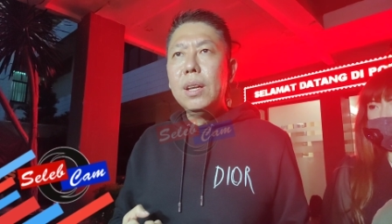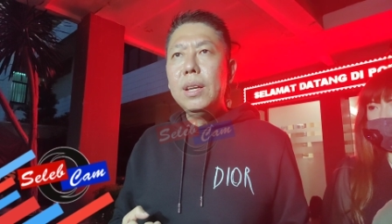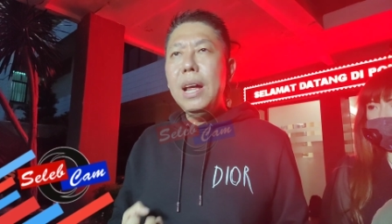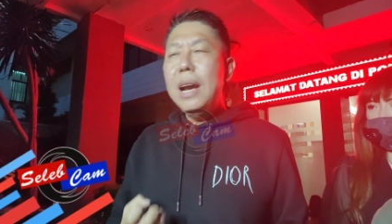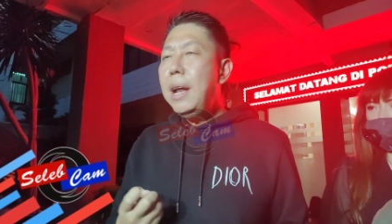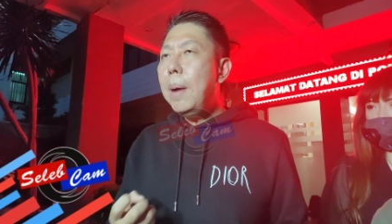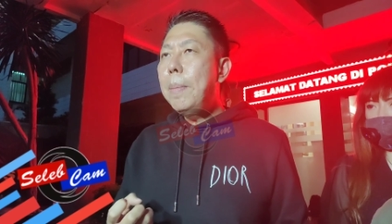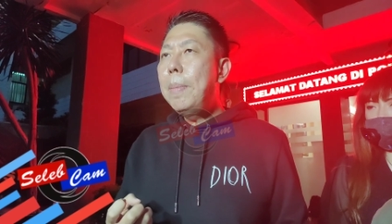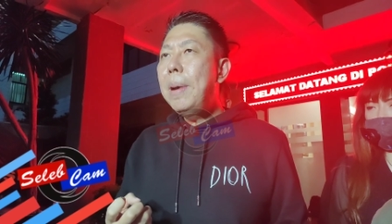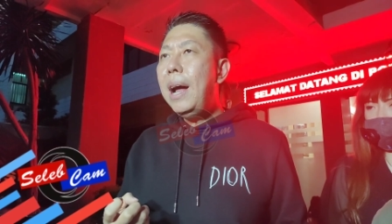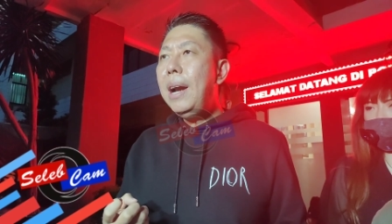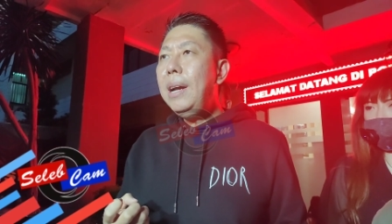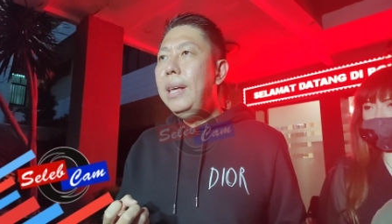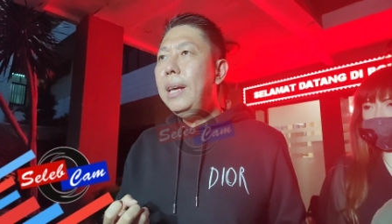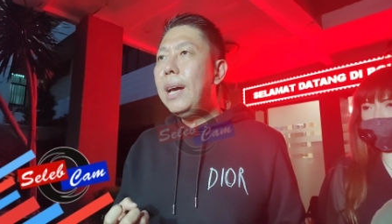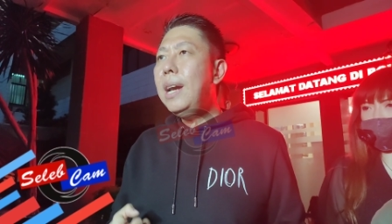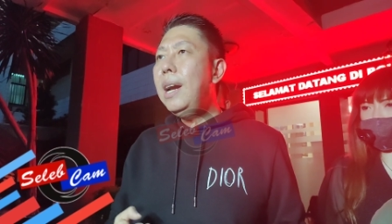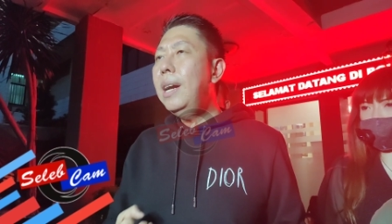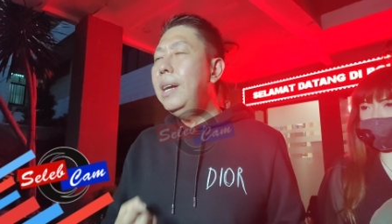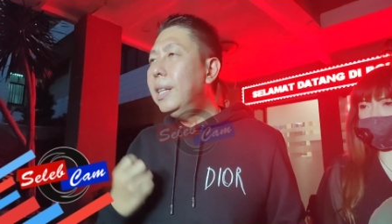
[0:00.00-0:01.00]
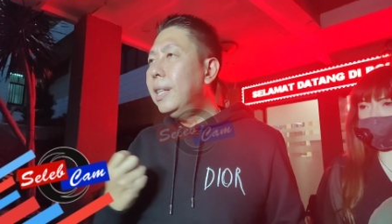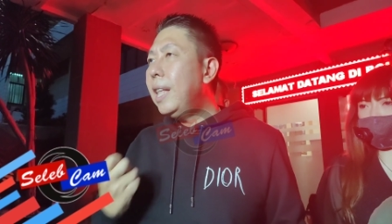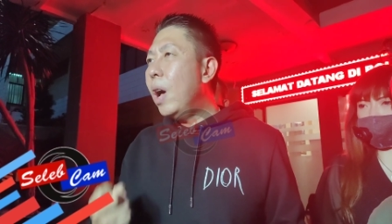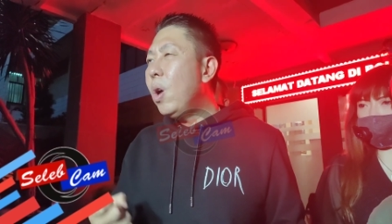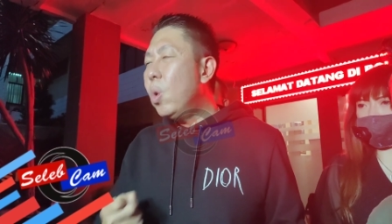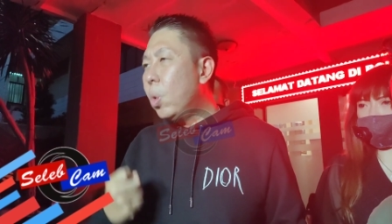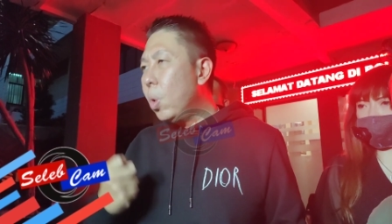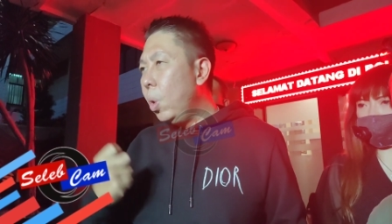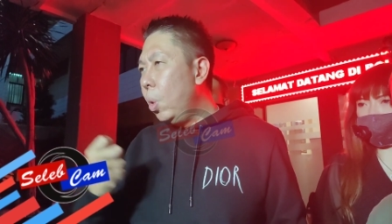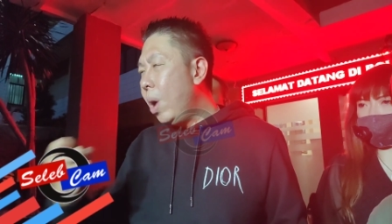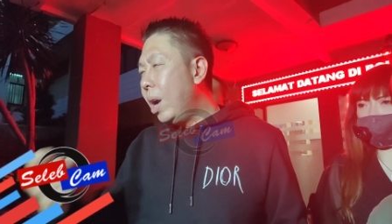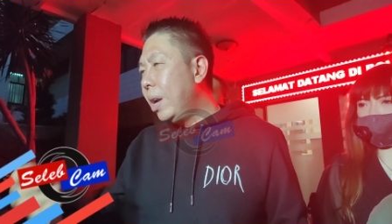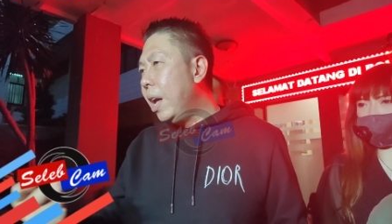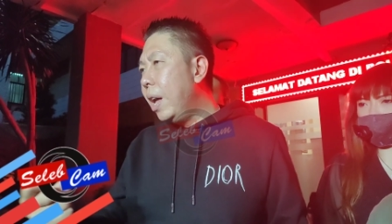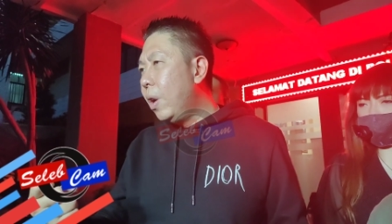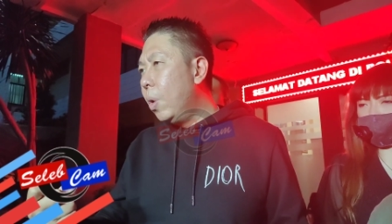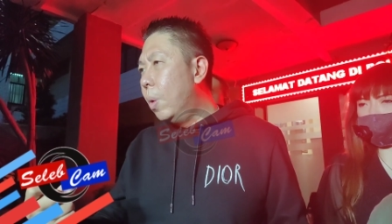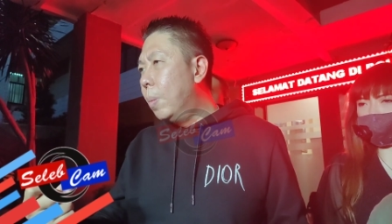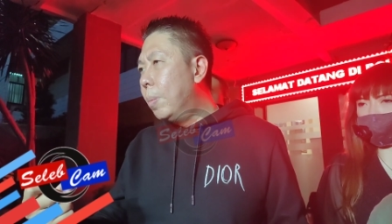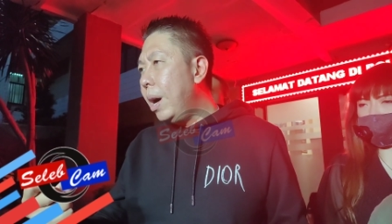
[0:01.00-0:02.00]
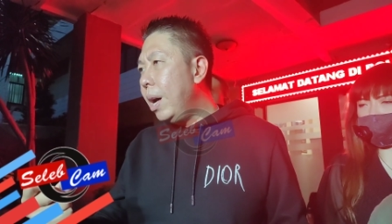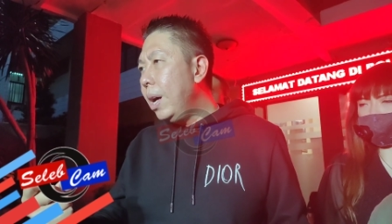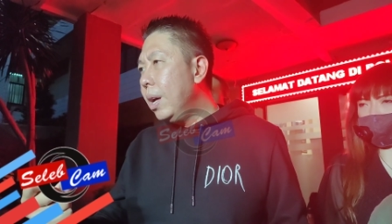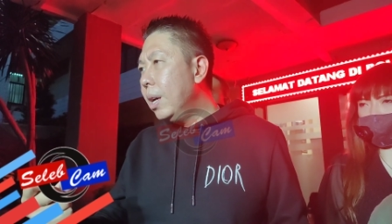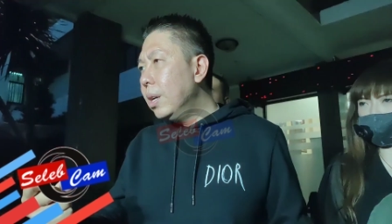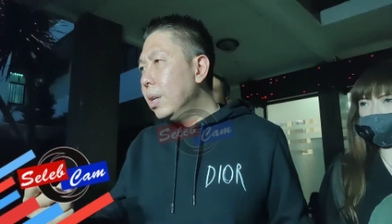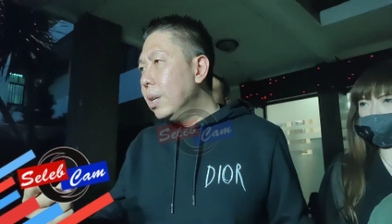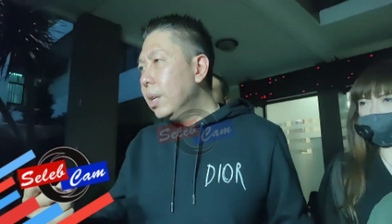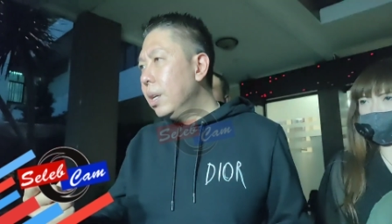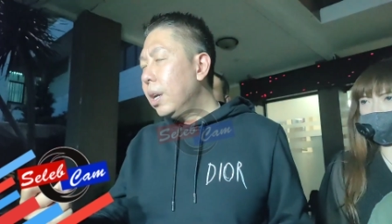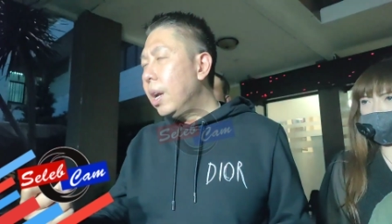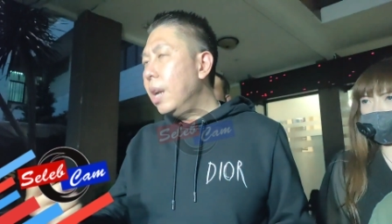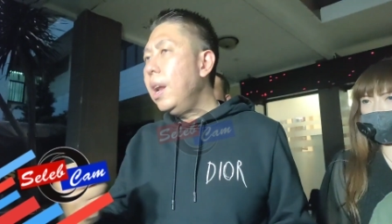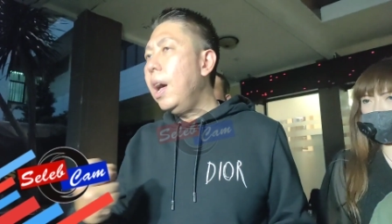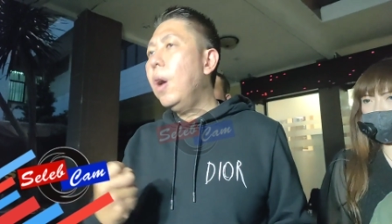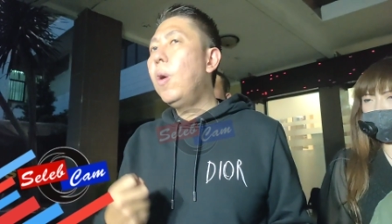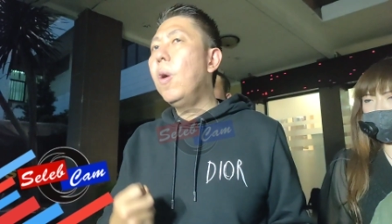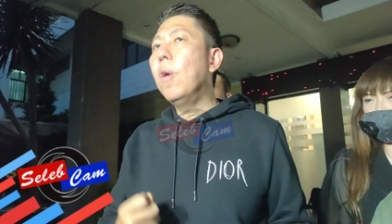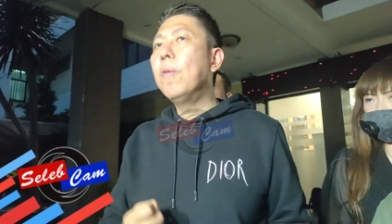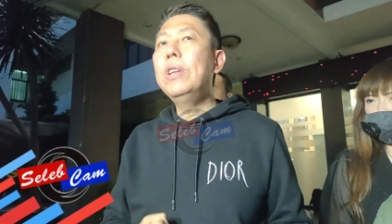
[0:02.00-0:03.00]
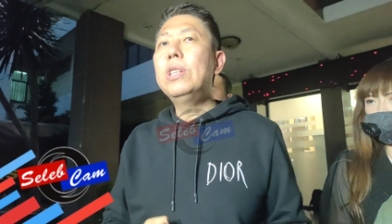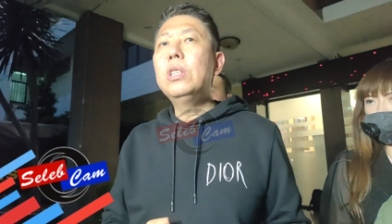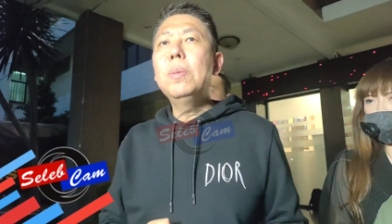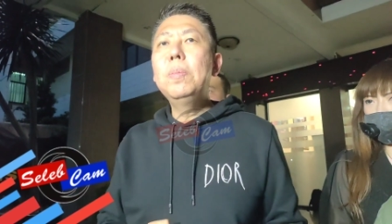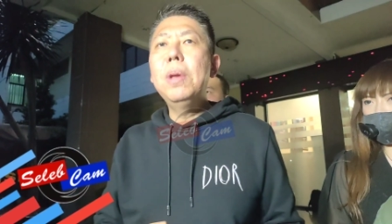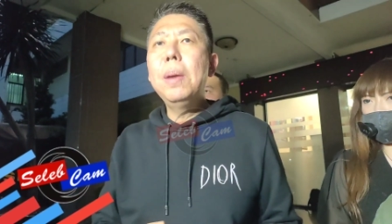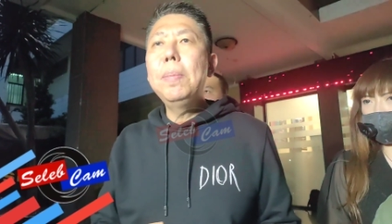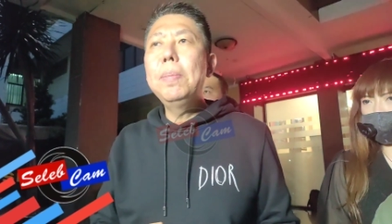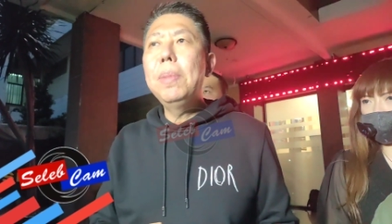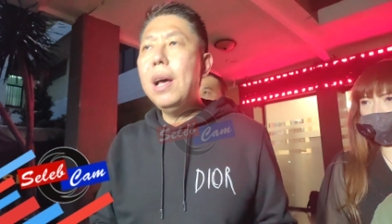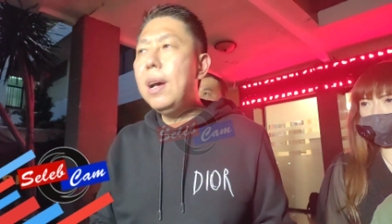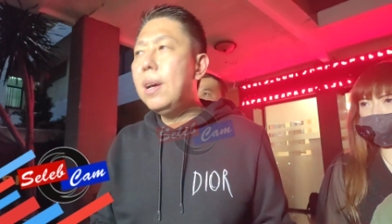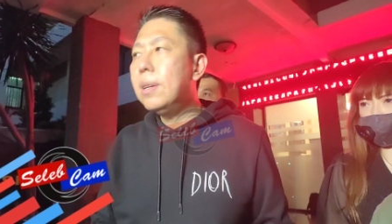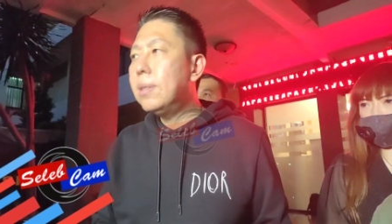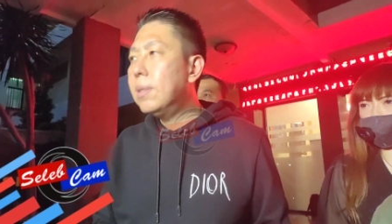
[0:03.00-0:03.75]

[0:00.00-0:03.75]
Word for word: Dia tidak berani karena dia takut keluar dari rumah kena COVID-19.